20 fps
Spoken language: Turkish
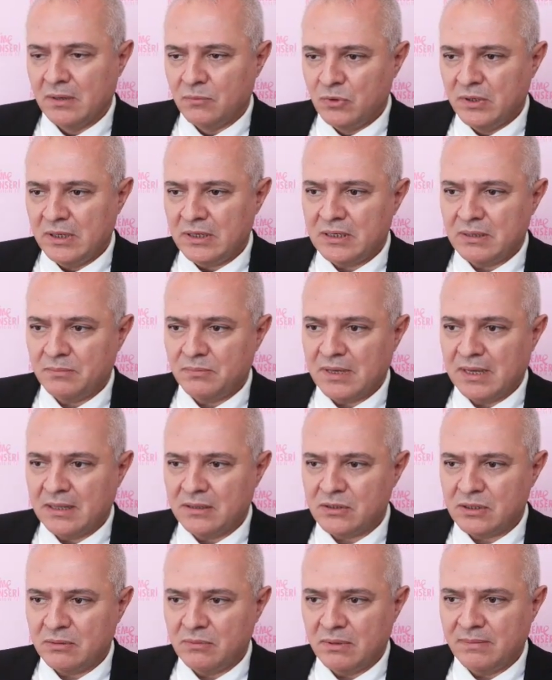Bu ekip
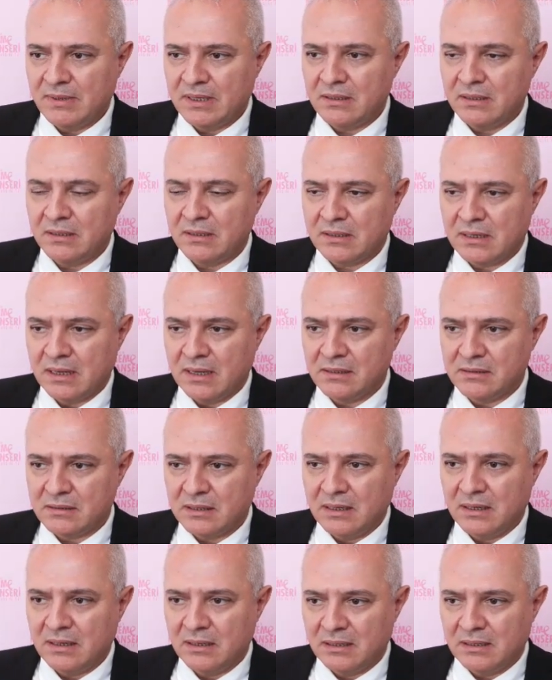yalnızca meme
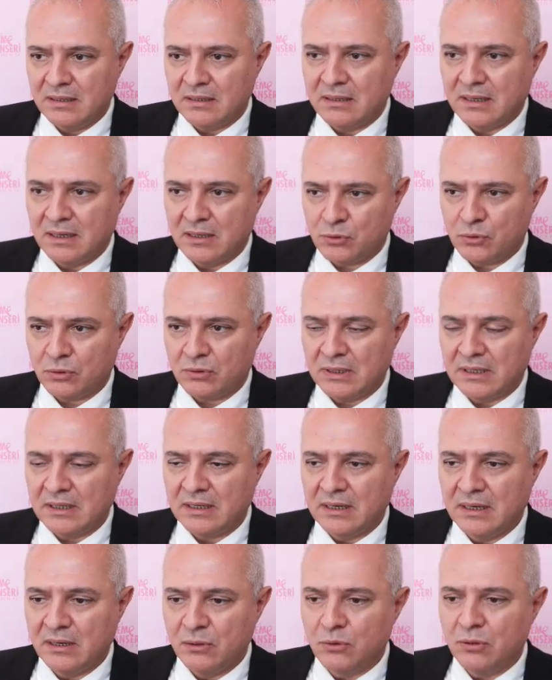kanserleriyle daha çok
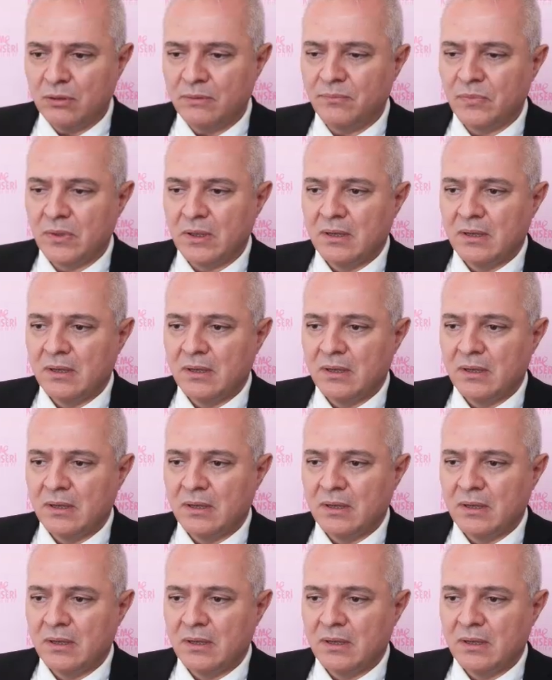ilgileniyor.